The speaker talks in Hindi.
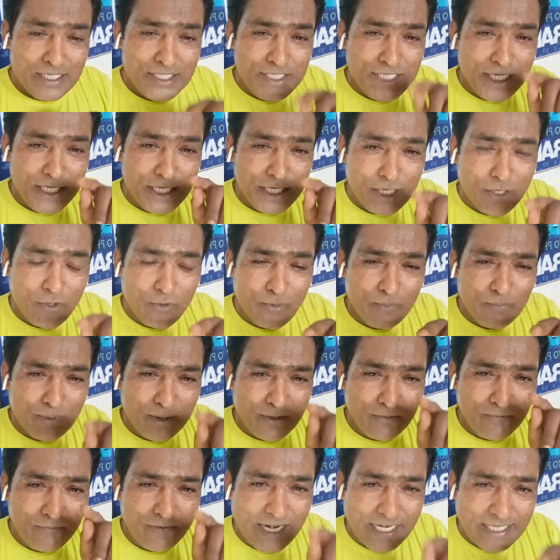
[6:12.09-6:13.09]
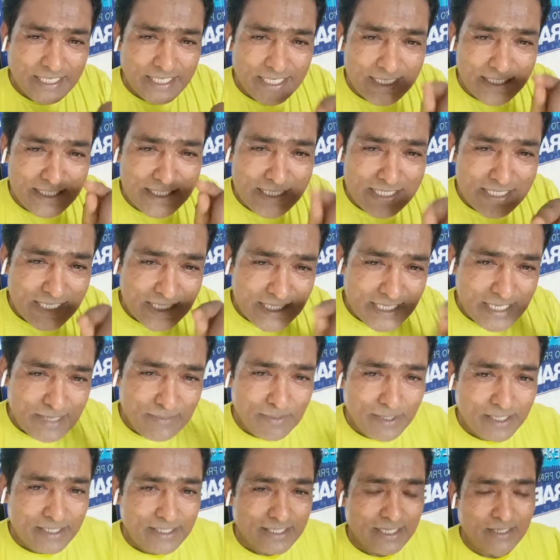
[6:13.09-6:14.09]
जिनके ऊपर वेटिकन सिटी
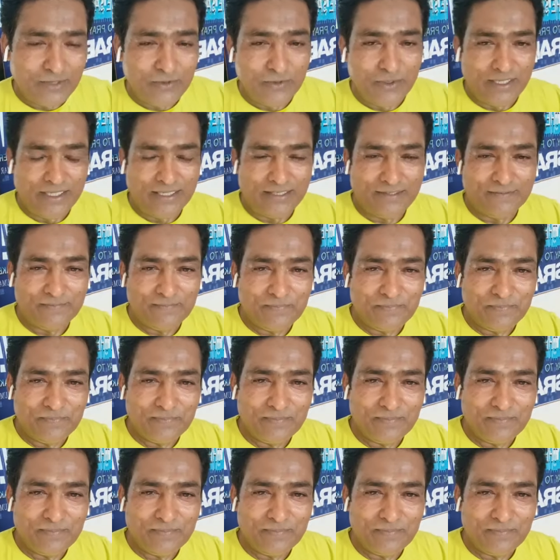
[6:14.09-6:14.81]
बैठा हुआ है